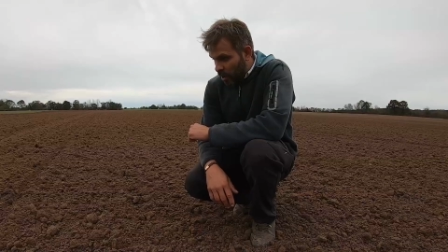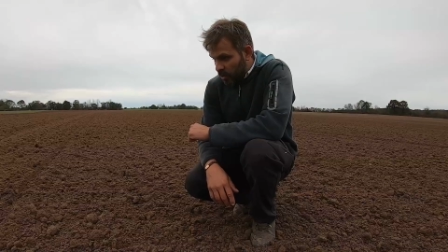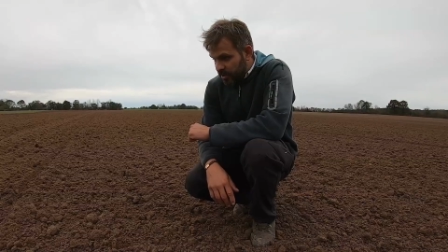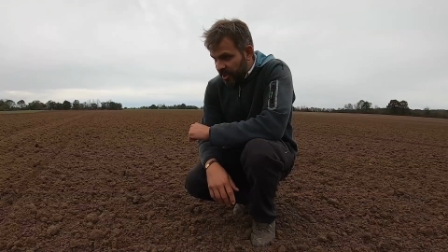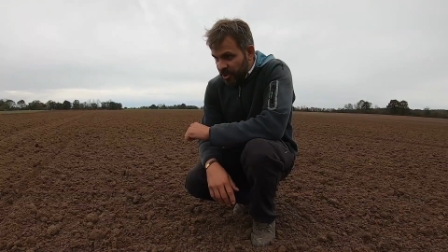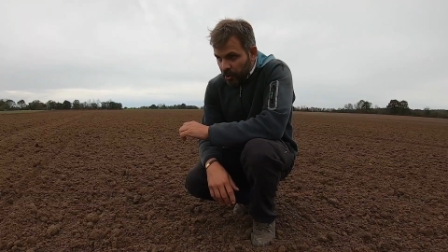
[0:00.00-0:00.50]

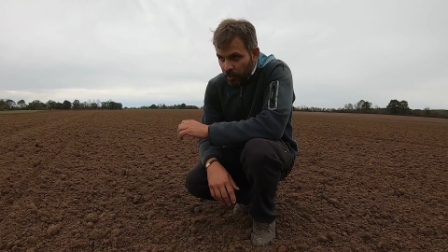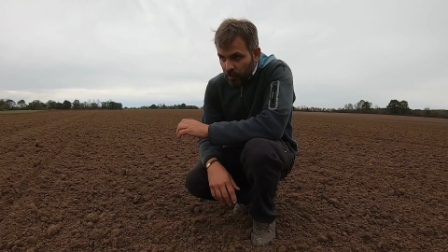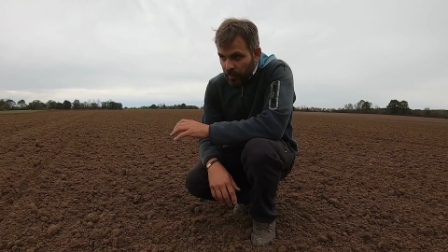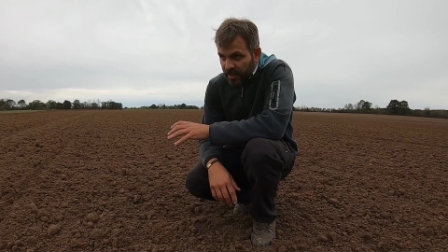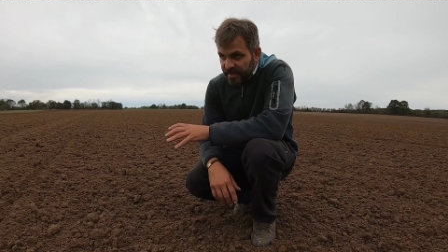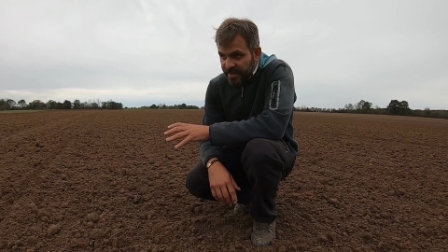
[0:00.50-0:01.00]
en sachant
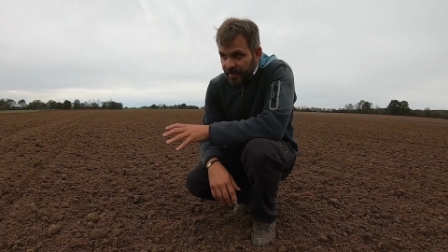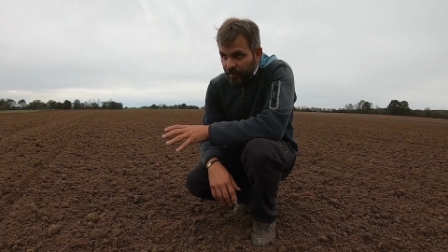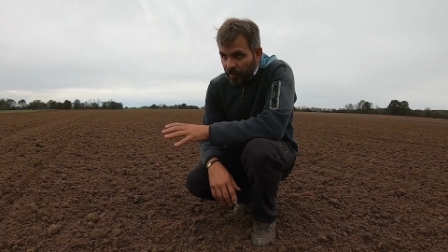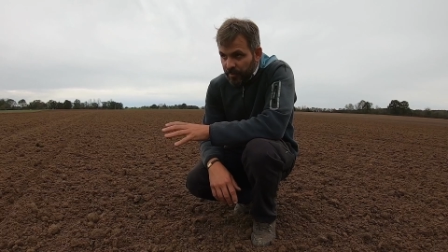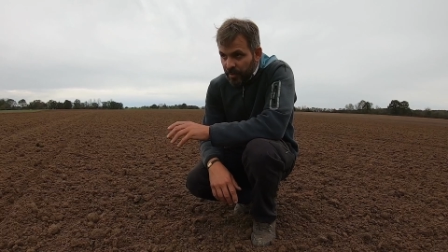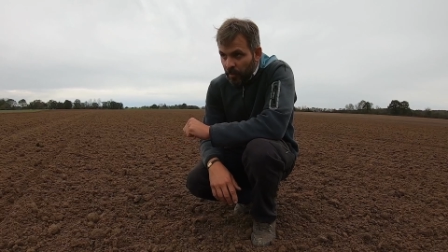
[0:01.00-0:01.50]
qu'on la sème
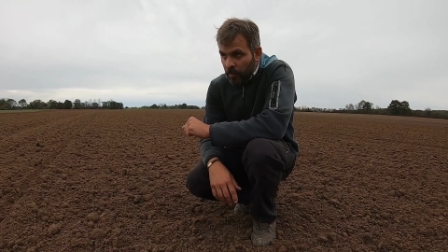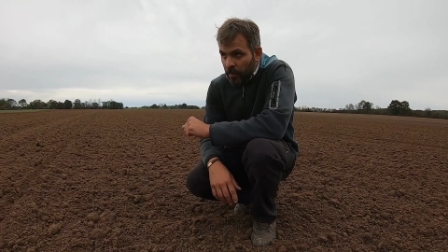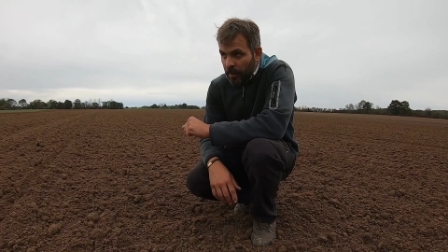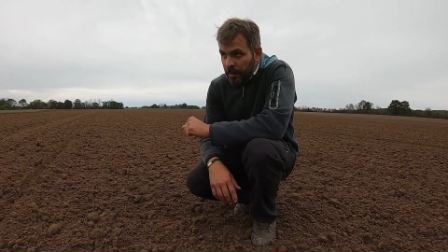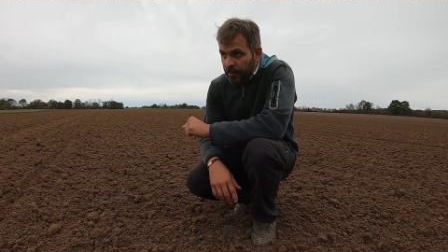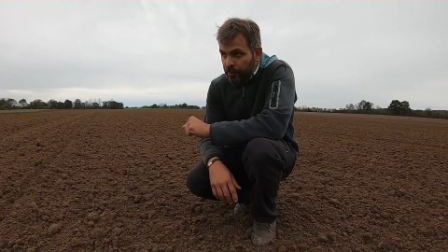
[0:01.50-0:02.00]

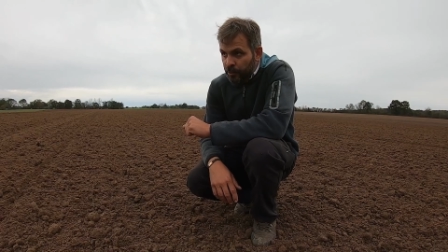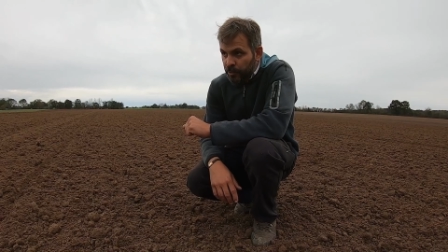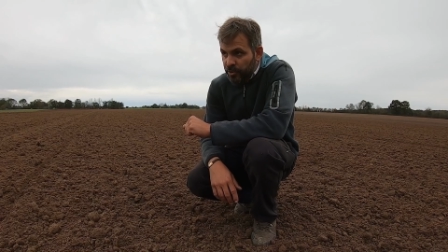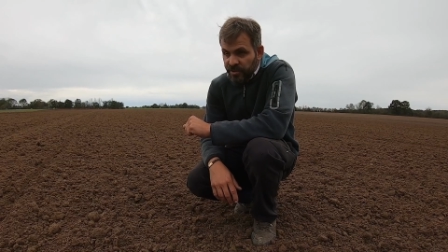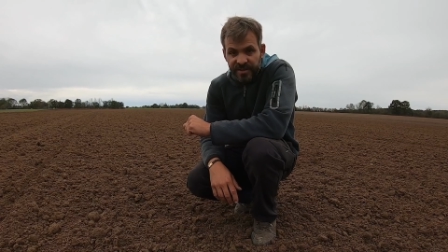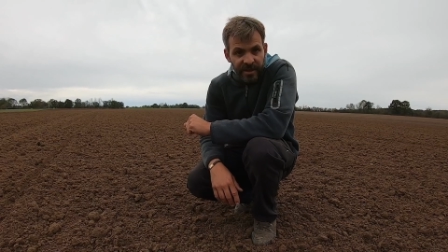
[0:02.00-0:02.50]
environ à
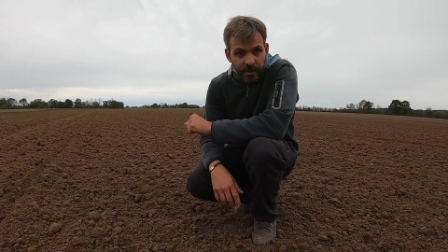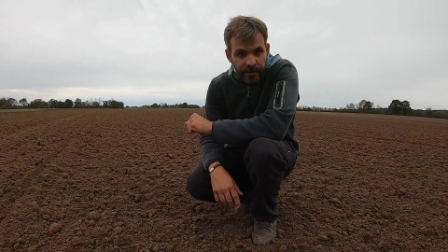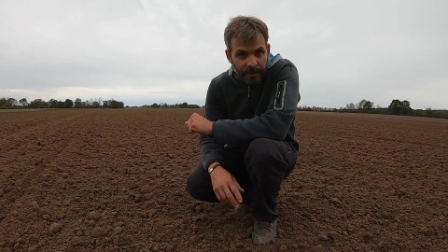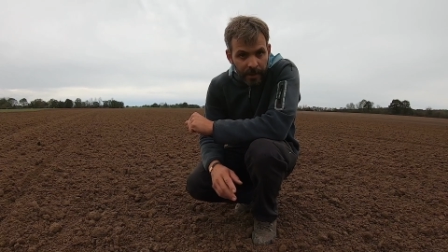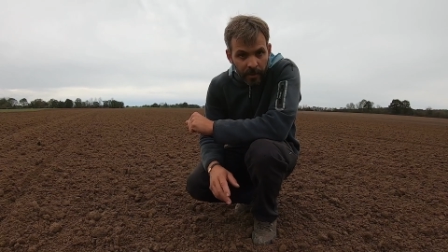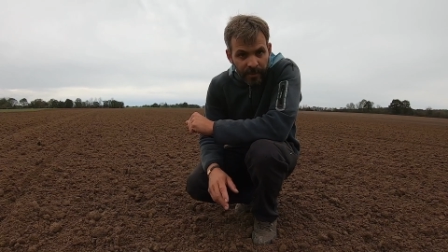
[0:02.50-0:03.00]

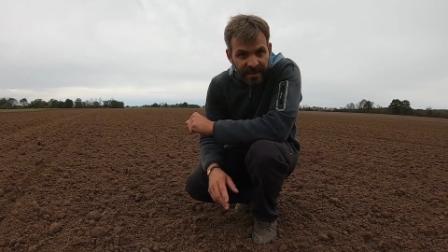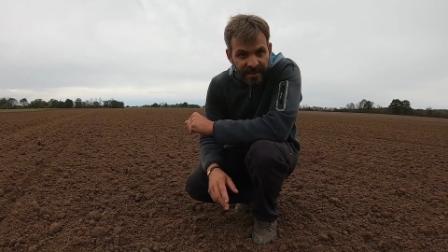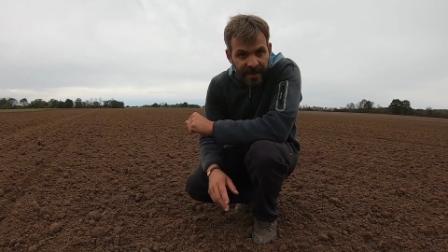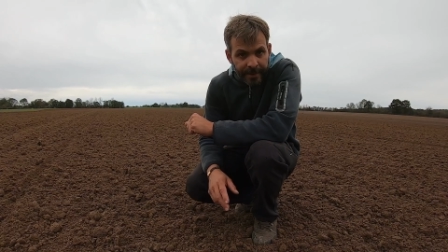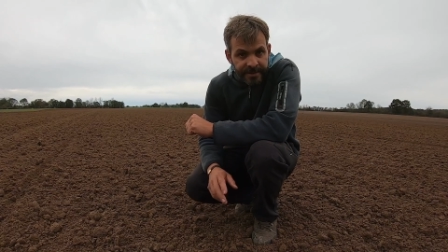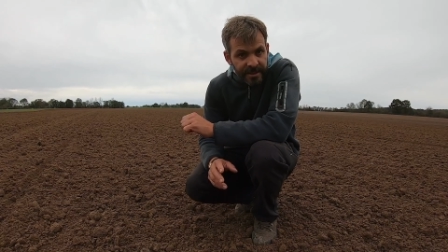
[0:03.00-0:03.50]
250 grains au mètre
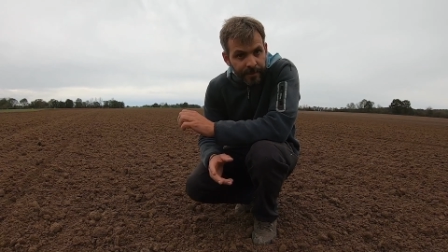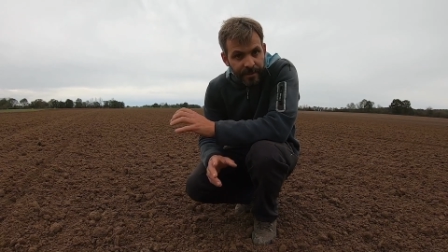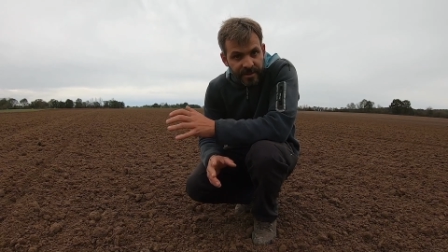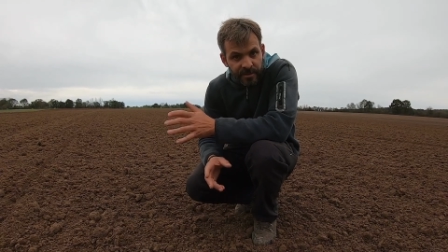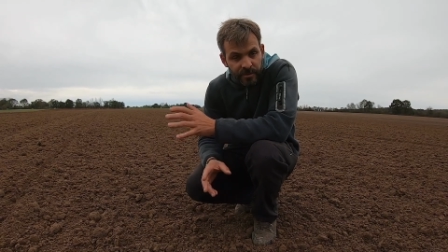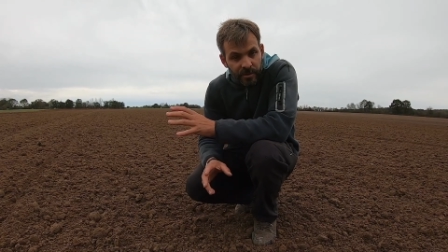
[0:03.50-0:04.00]
carré, ce qui
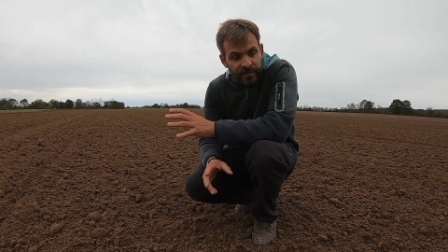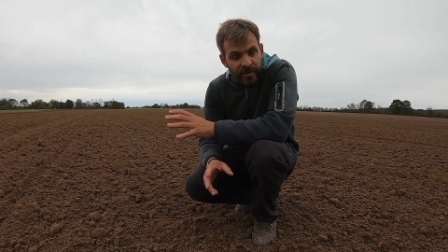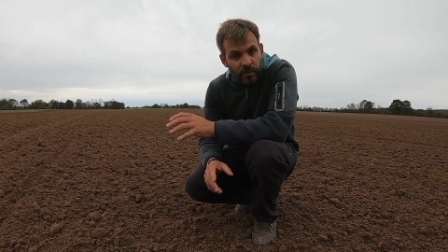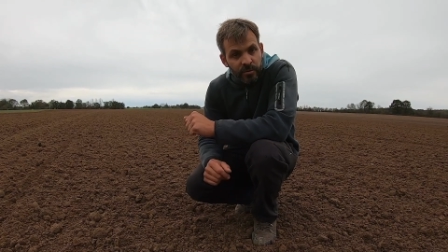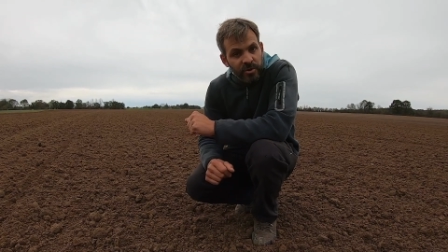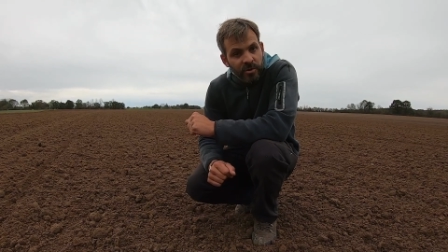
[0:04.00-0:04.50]
représente
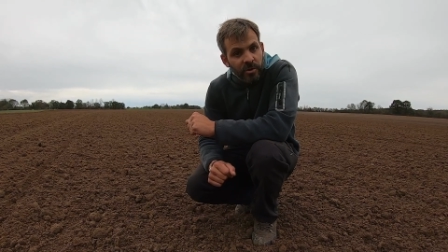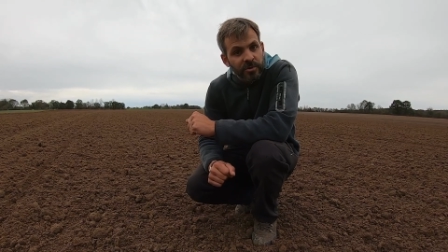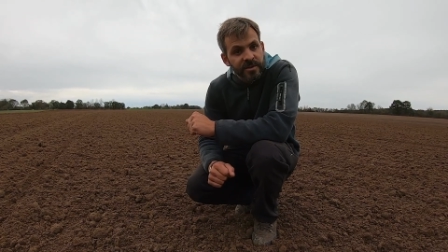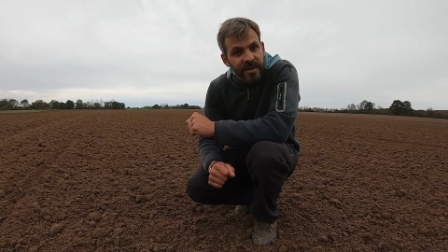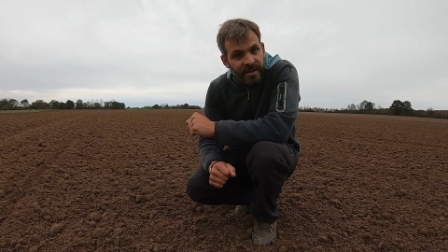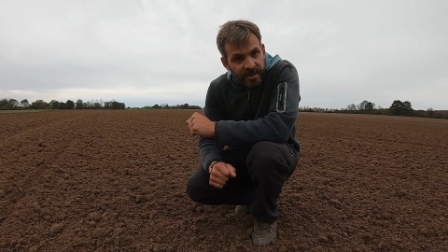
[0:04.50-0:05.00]
environ
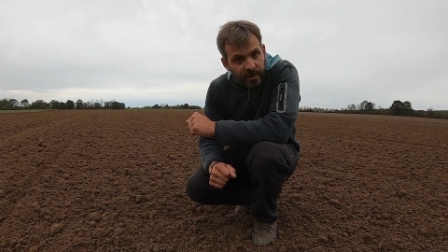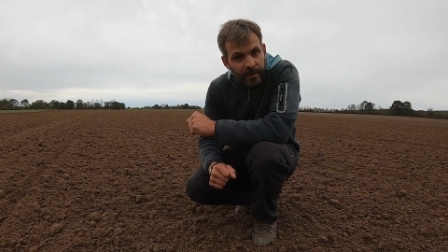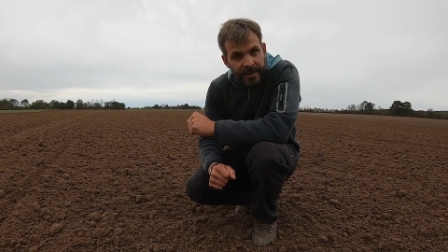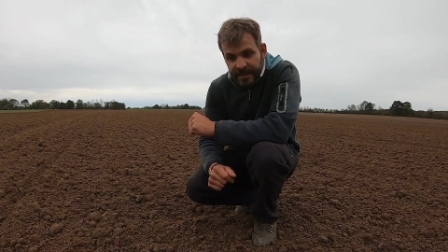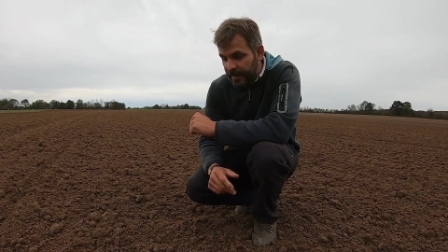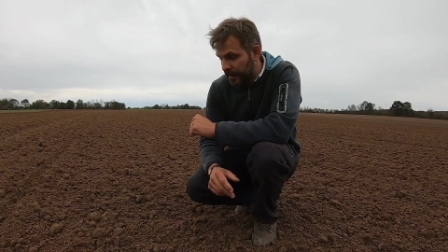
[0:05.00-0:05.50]
135 kg
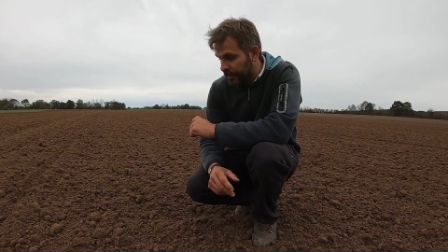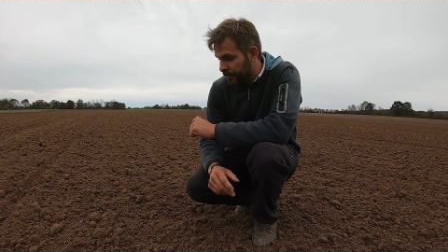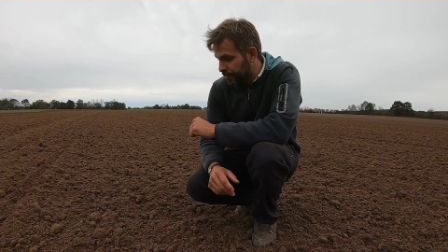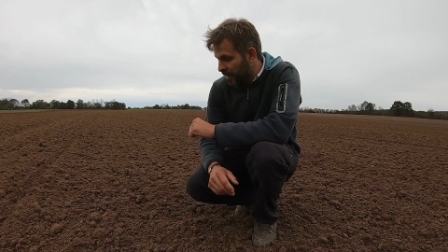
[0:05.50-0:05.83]
hectare.